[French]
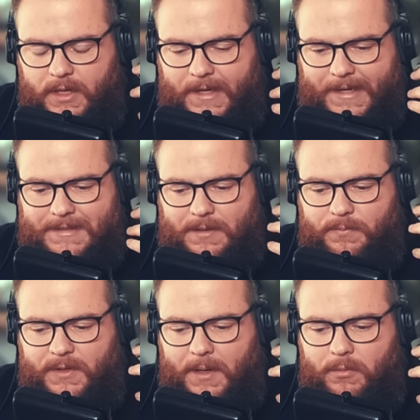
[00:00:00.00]
et
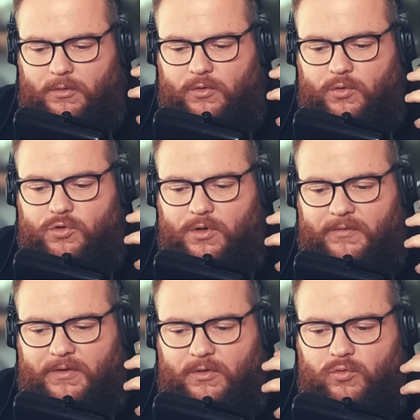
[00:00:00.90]
acceptable tant que tu as
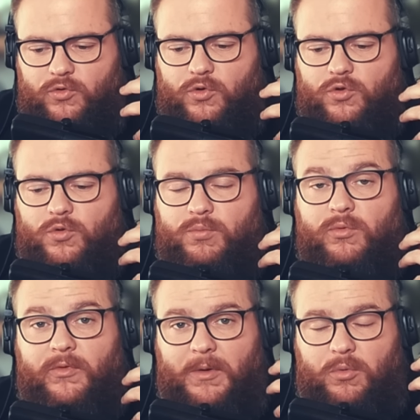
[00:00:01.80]
fait tout ce que tu
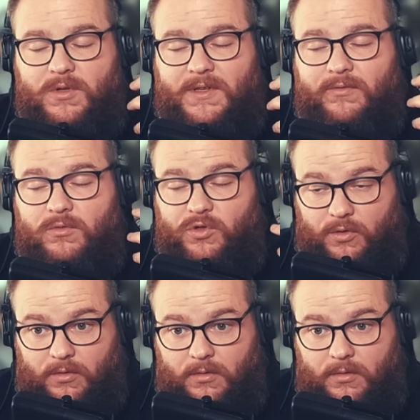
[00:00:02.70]
pouvais pour que ça fonctionne.